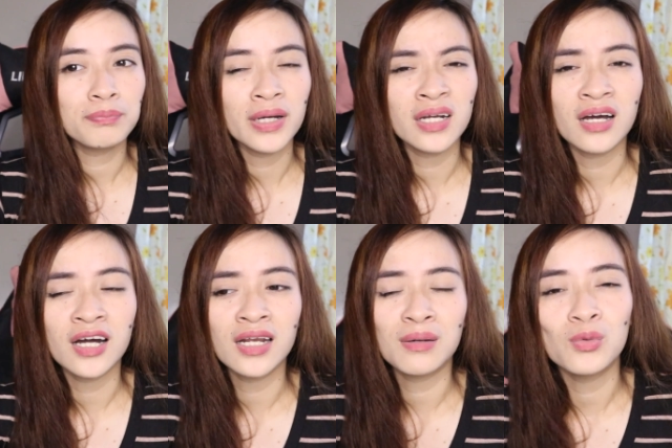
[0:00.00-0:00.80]
para
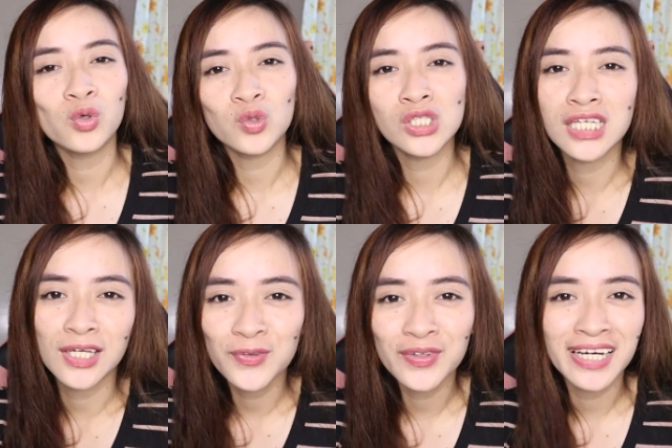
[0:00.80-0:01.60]
akala mo kung
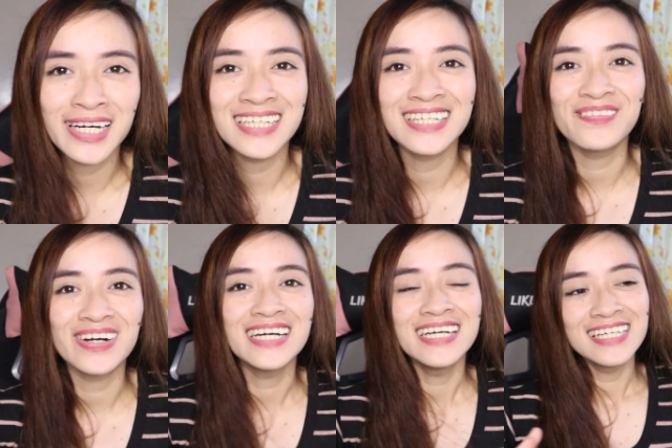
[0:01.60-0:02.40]
sino na, di
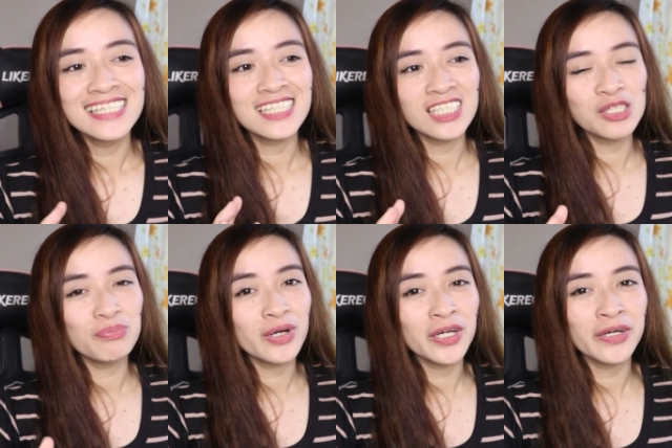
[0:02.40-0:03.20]
ba? Si, si
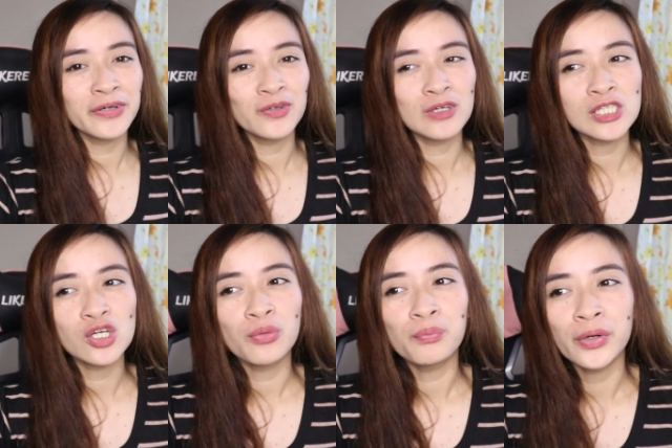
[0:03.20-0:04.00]
Mariano,
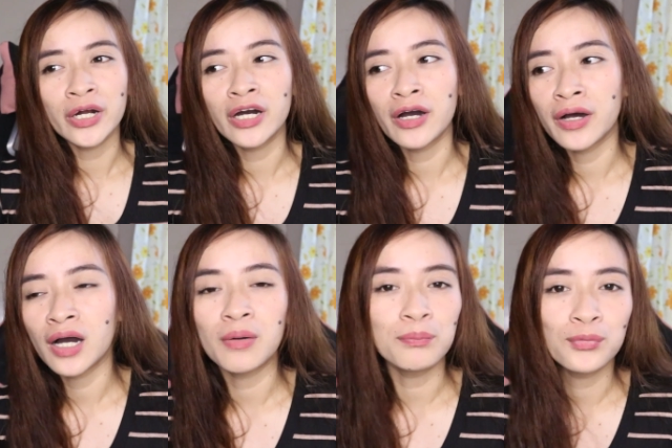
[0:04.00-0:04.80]
sobrang
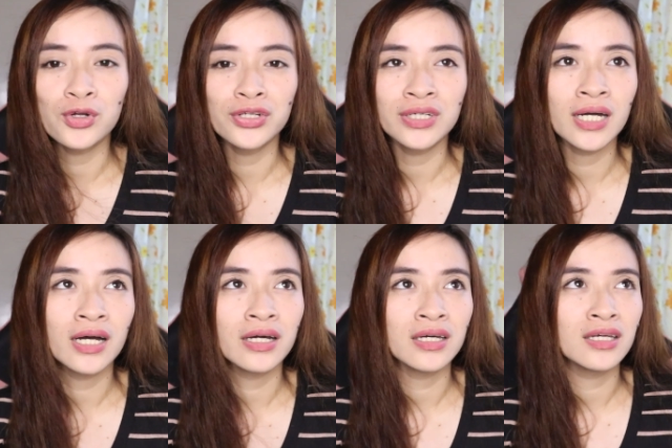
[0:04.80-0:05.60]
humble
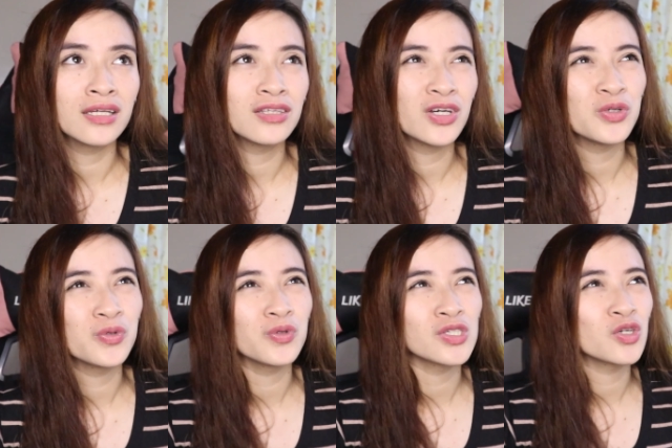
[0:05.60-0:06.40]
niya and
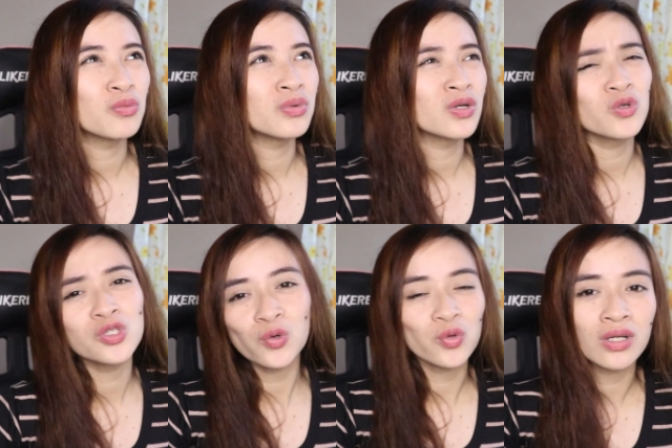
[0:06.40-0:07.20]
ayun, sobrang
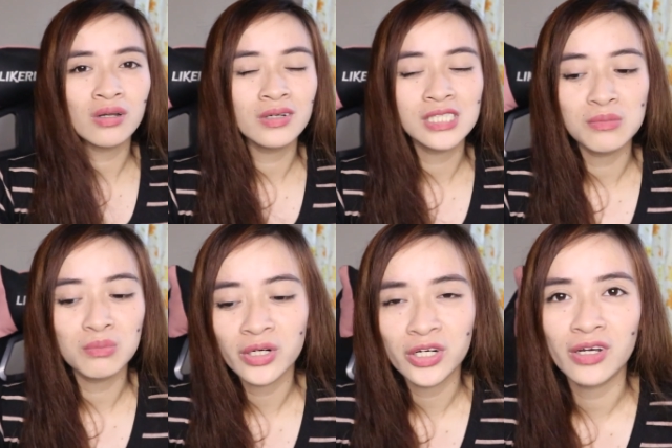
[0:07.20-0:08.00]
gusto ko talaga si
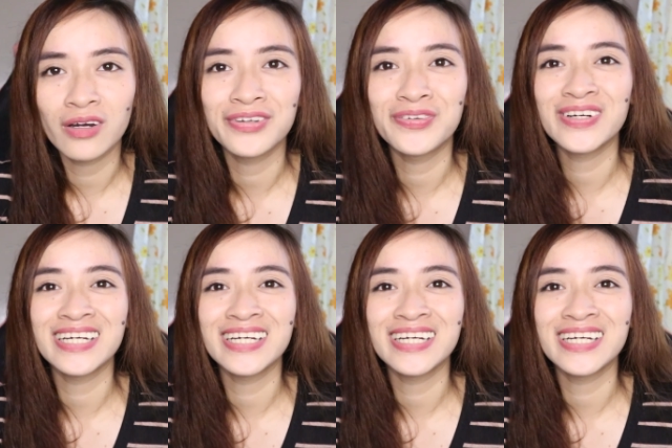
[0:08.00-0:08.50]
Mariano